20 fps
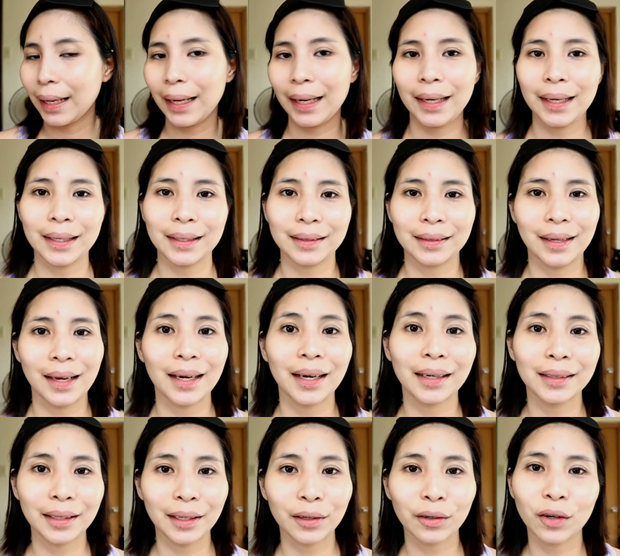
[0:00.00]
And, ang
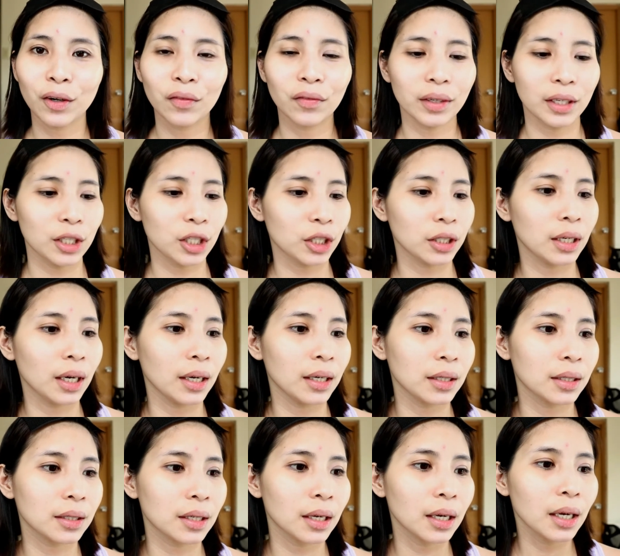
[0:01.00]
ganda ng coverage
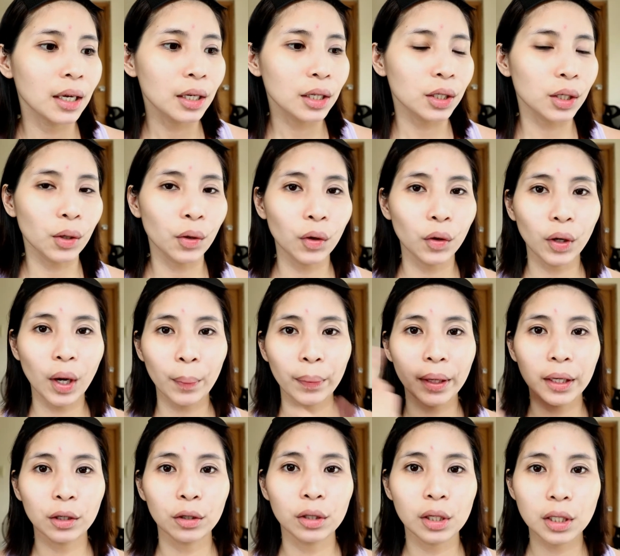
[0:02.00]
guys. So,
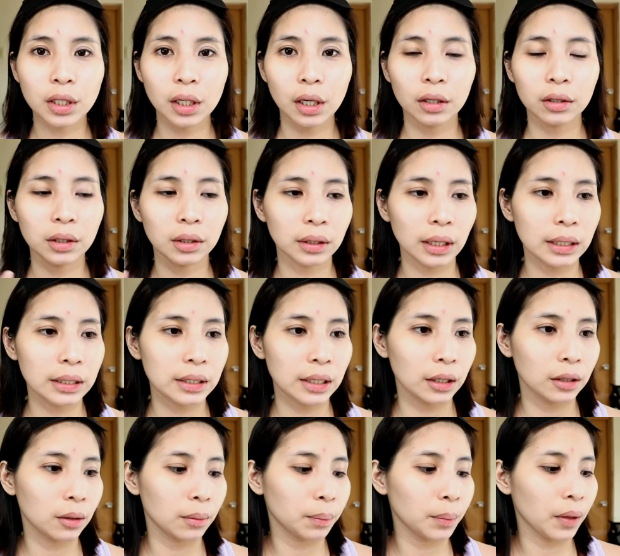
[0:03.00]
apply ko na siya on the right
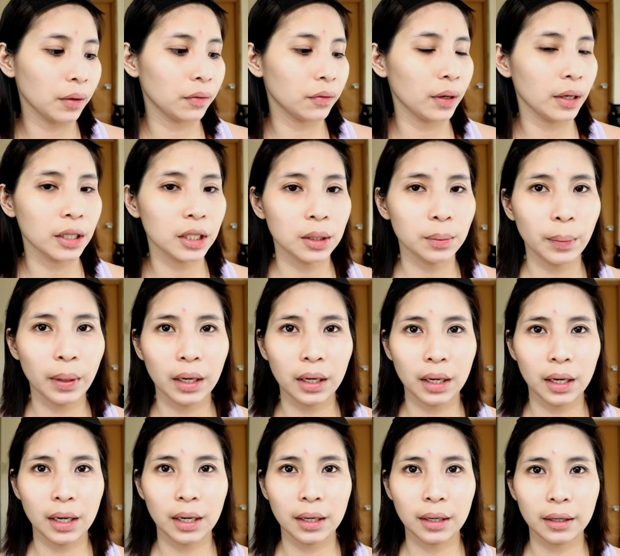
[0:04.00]
side of my face
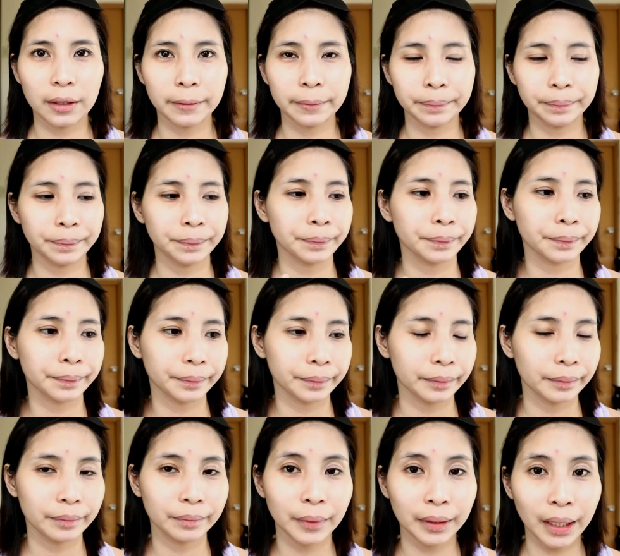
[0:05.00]
para
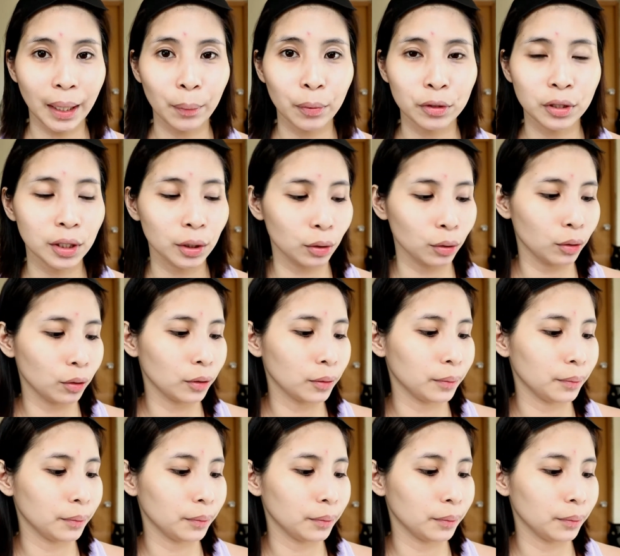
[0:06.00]
matapos na to.